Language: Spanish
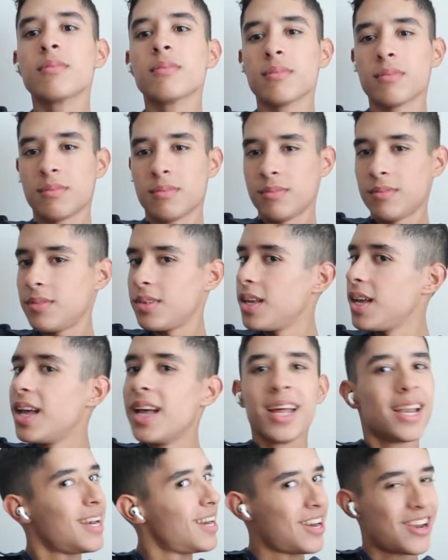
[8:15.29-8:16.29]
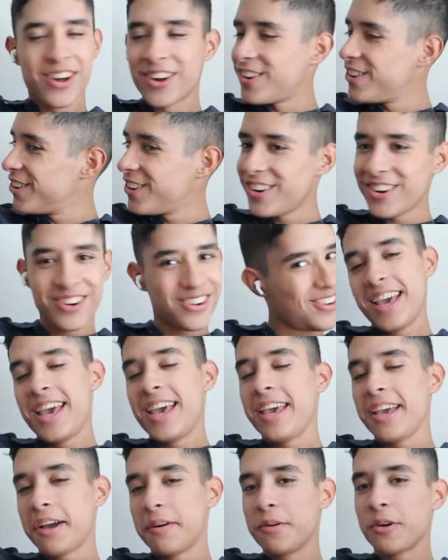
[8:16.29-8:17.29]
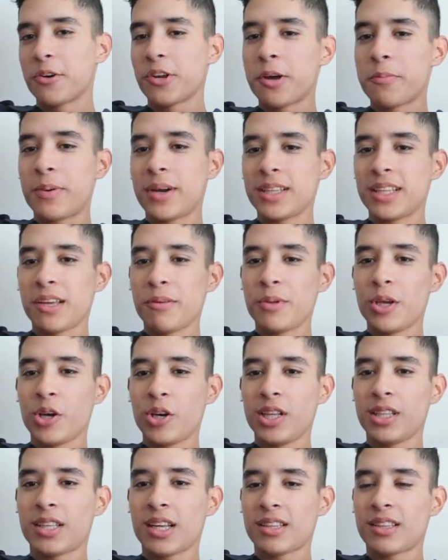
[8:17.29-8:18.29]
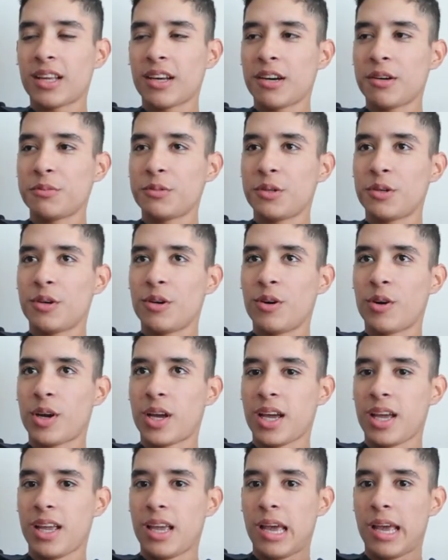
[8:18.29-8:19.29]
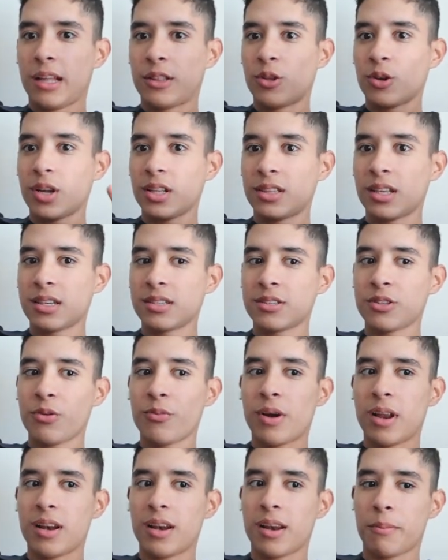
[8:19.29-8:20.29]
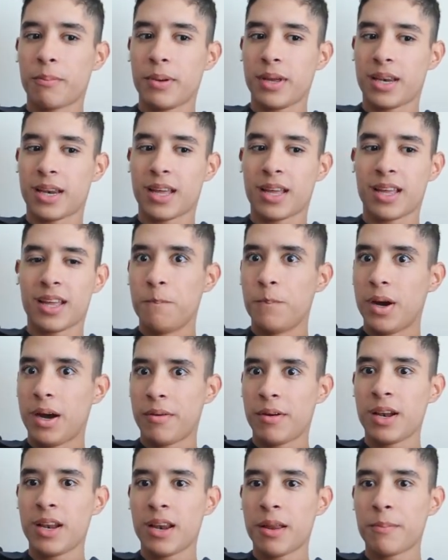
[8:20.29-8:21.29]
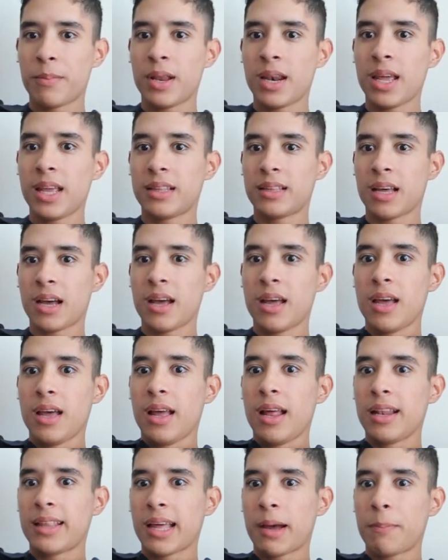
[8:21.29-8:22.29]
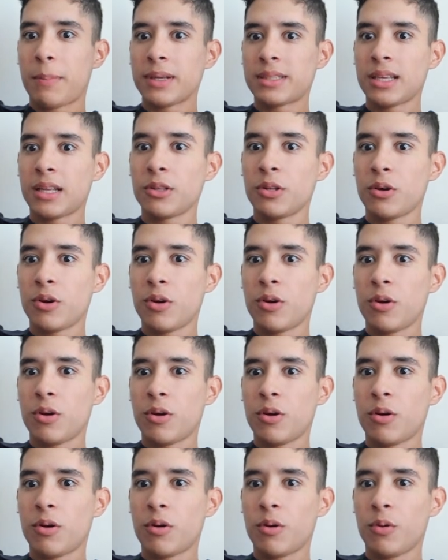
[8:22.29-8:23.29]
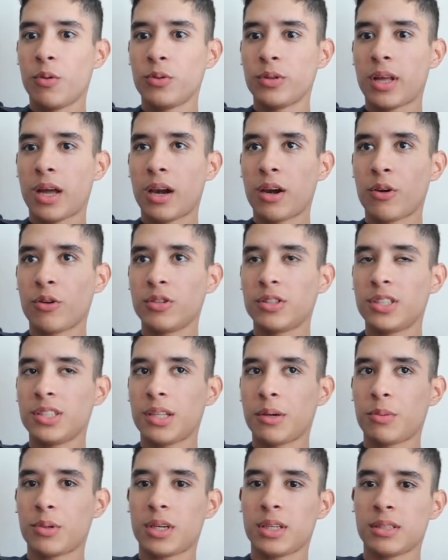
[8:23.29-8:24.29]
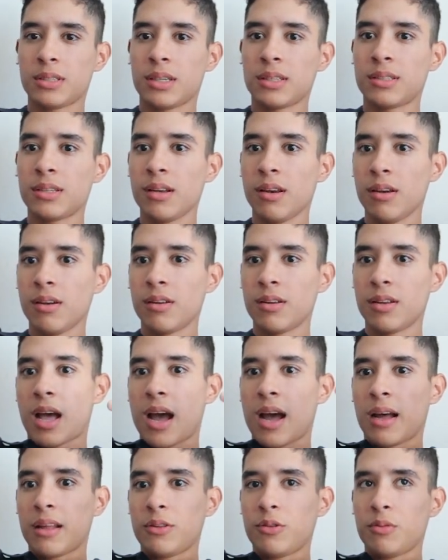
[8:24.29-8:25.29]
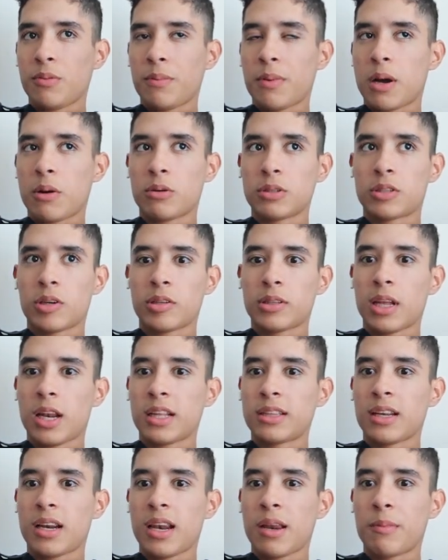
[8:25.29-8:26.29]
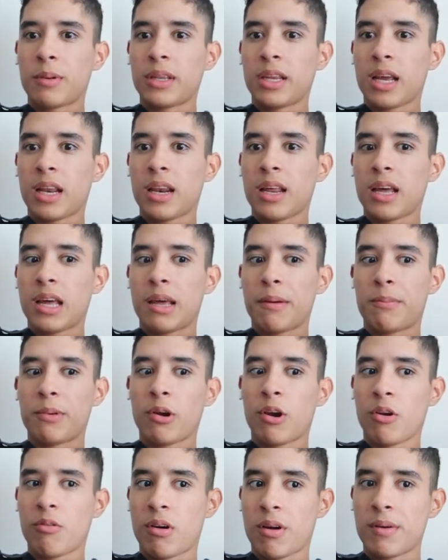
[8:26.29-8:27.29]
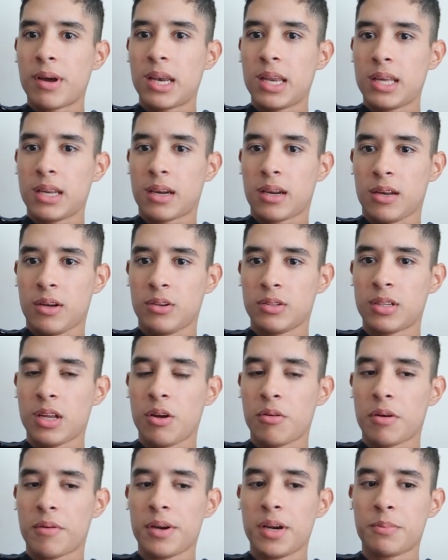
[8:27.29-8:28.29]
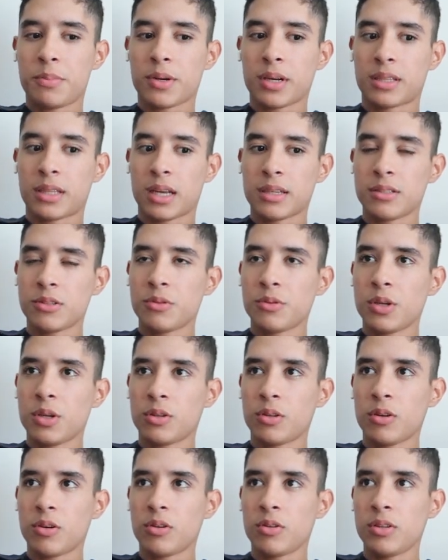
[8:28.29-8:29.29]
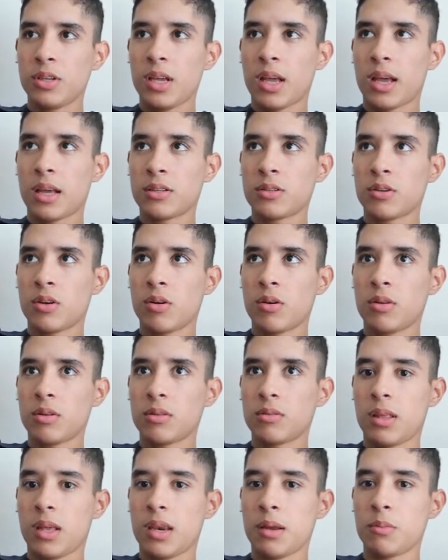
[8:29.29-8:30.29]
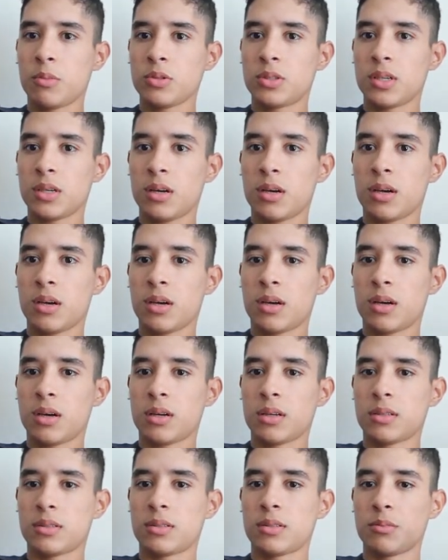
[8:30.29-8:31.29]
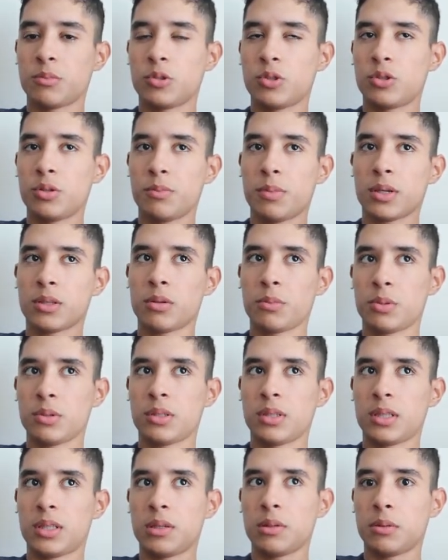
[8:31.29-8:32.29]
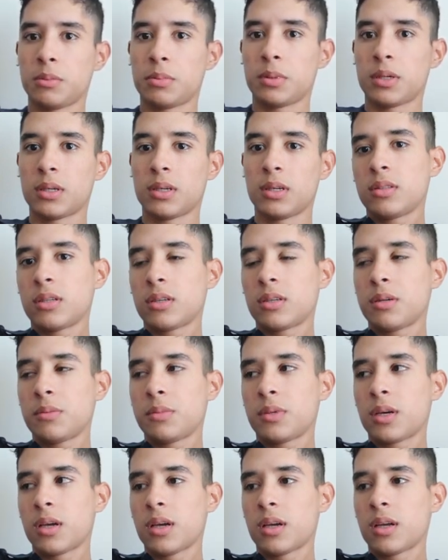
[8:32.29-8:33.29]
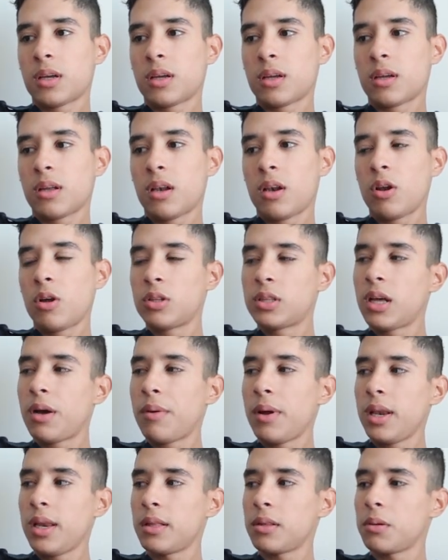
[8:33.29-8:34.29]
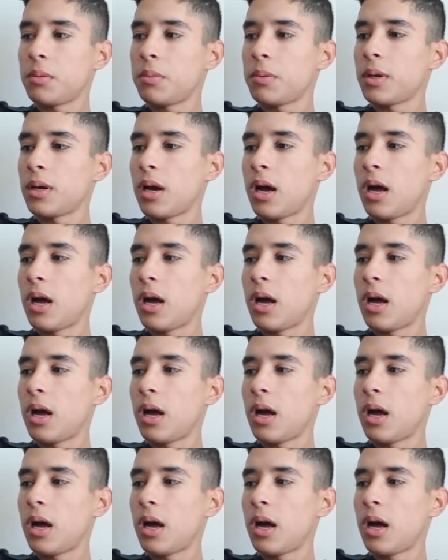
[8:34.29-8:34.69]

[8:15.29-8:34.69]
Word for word: No, no, no. No, no, no. Y como que una parte de mí ahorita está como, ok, esto que estás haciendo vale la pena. Va a valer la pena y estás, estás pasando una ronchita, por así decirlo. Estás va, acostándote a las 3 de la mañana, pero lo va a valer. O sea, lo va a valer porque estás haciendo videos todos los días. Eso tiene muchas, mucho impacto positivo, pues. Entonces, como que lo está valiendo, pues.